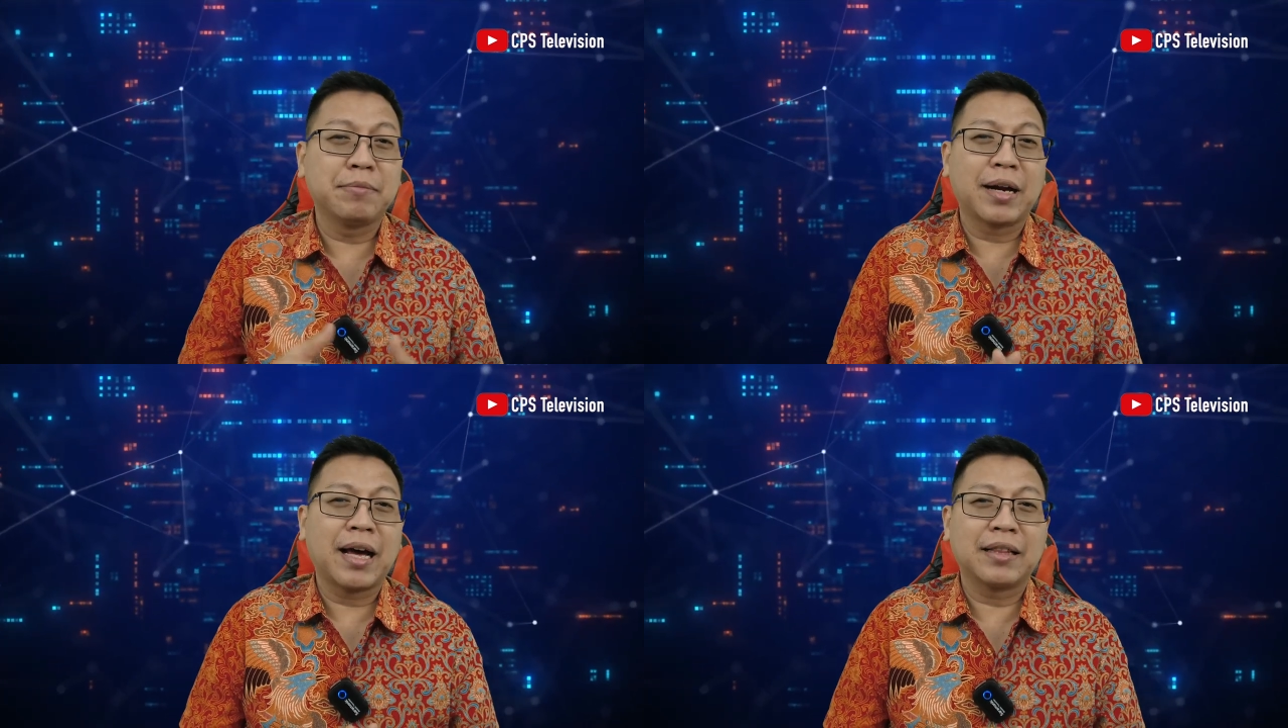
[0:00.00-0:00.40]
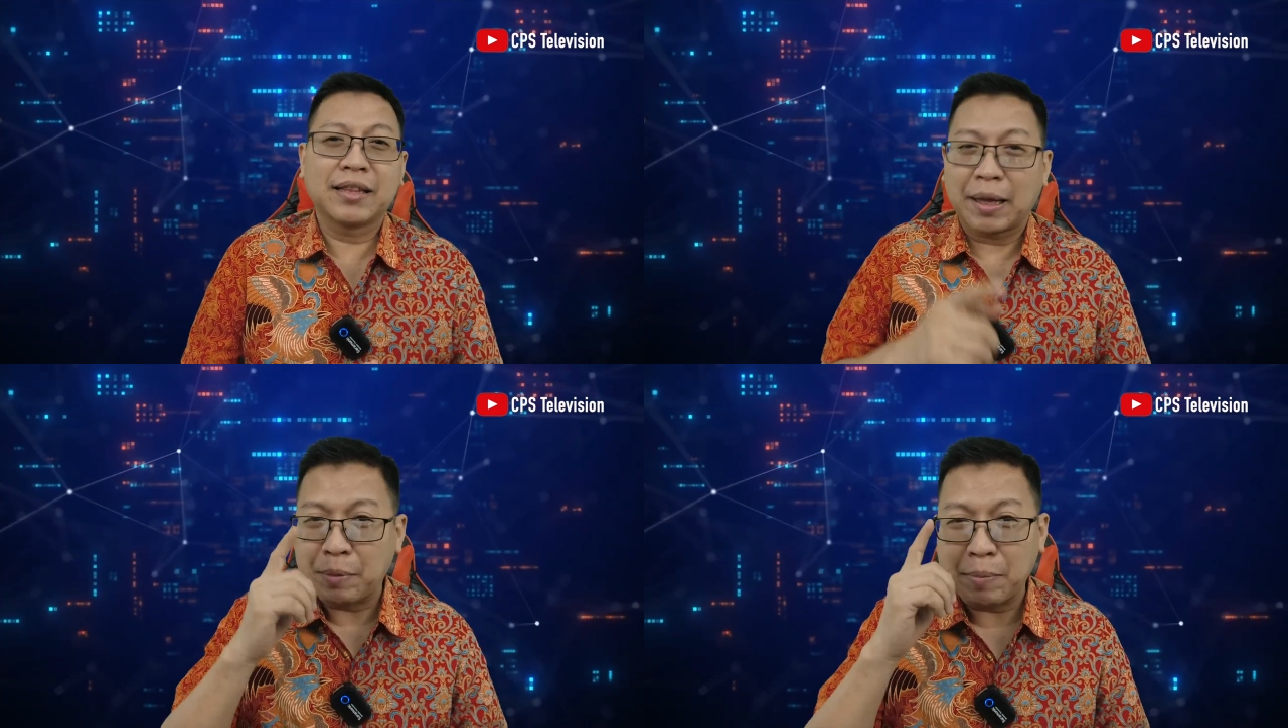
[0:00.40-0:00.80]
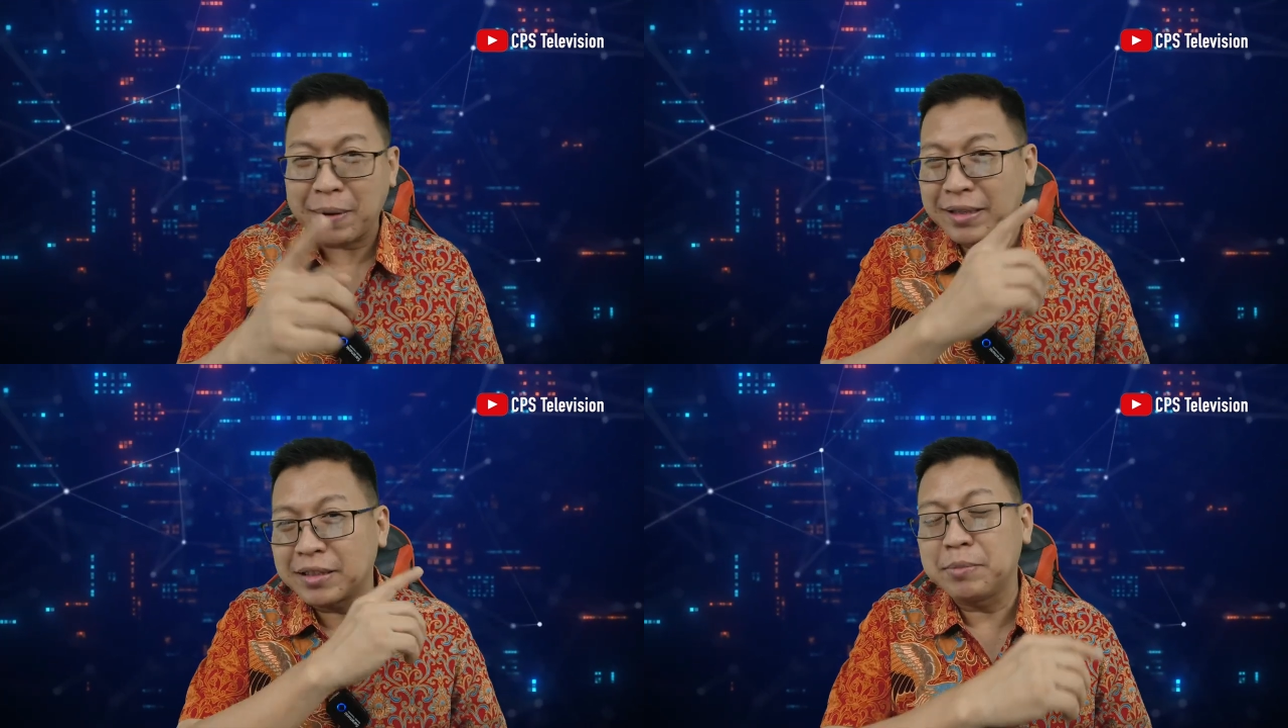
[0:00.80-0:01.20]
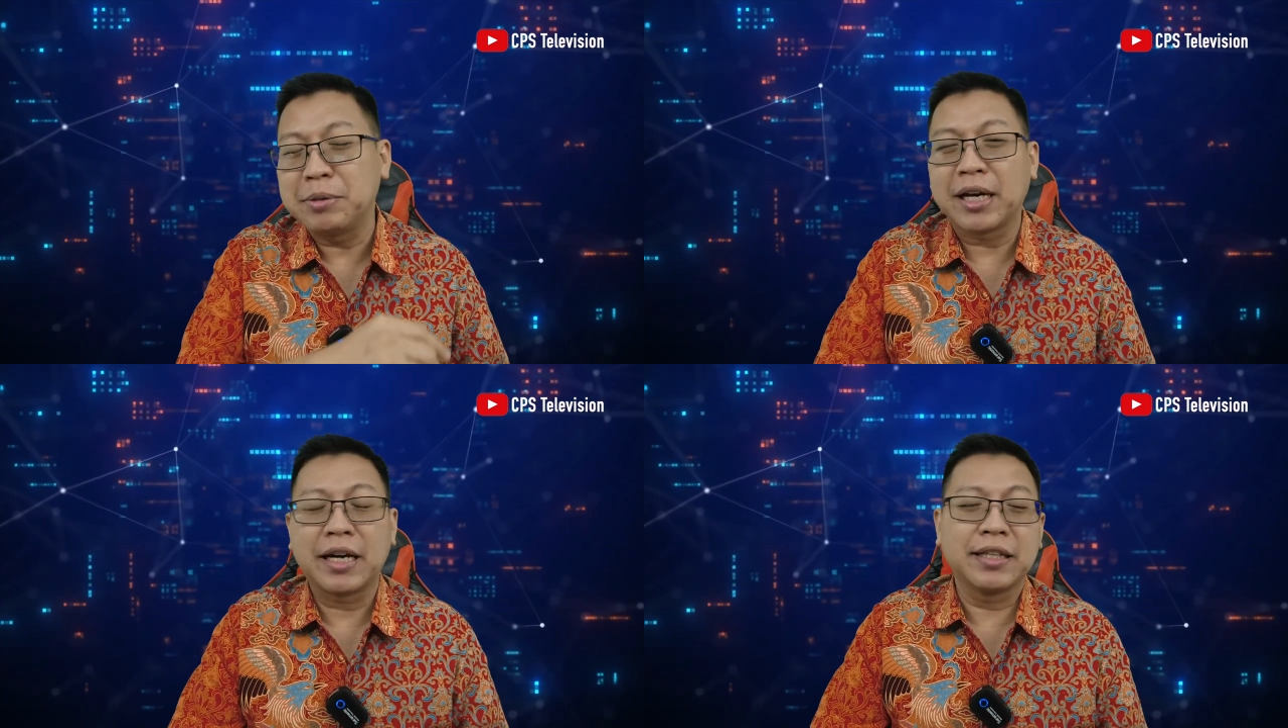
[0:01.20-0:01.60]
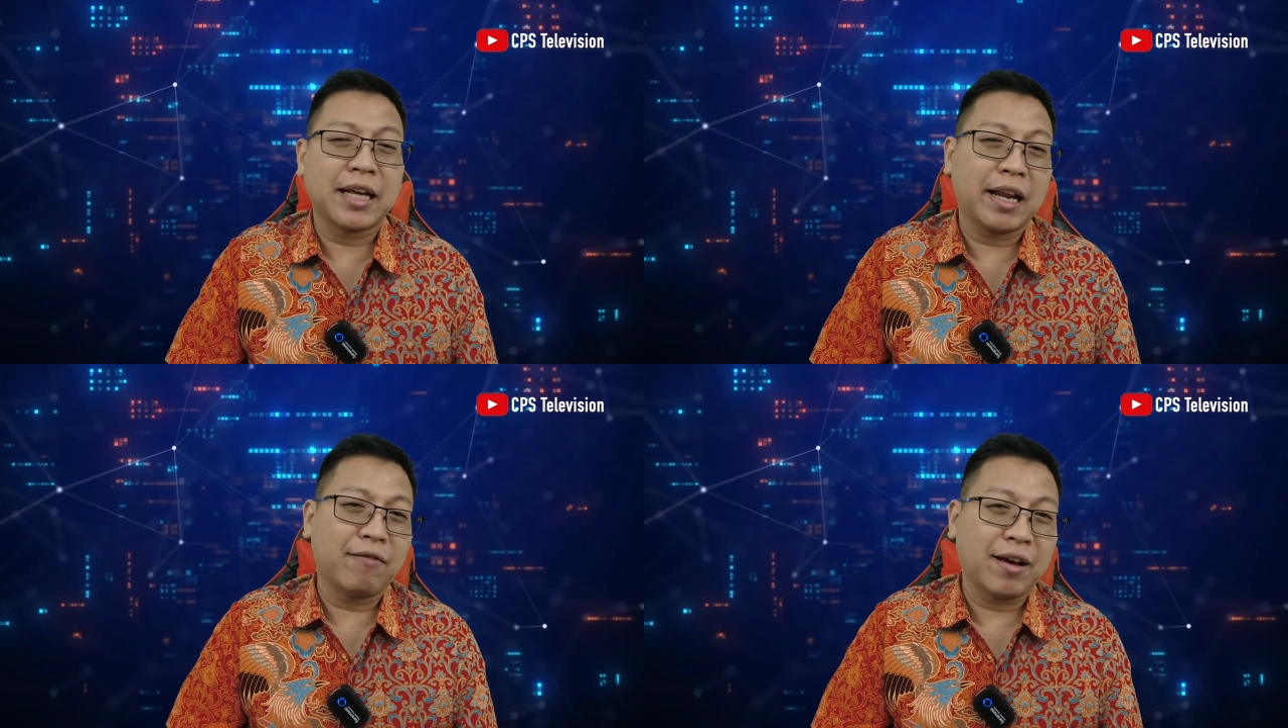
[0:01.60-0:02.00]
berat tapi pasti bisa kita
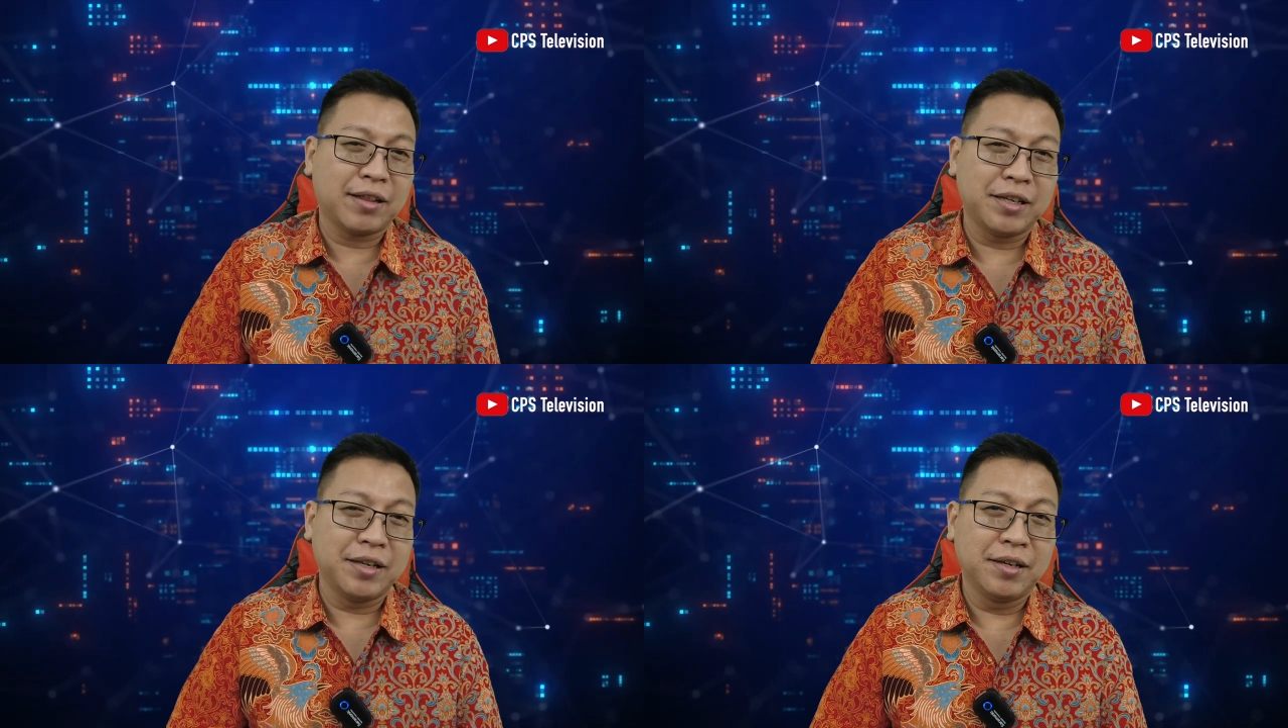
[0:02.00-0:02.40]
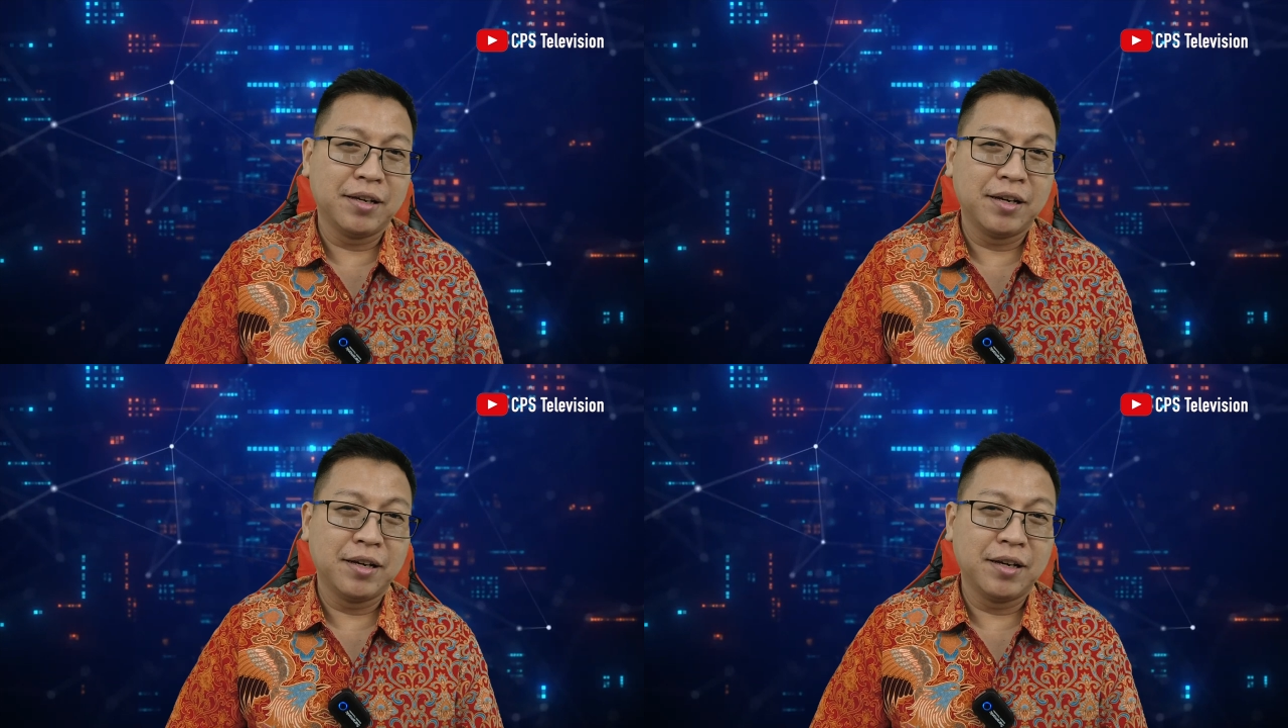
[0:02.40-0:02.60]
lewati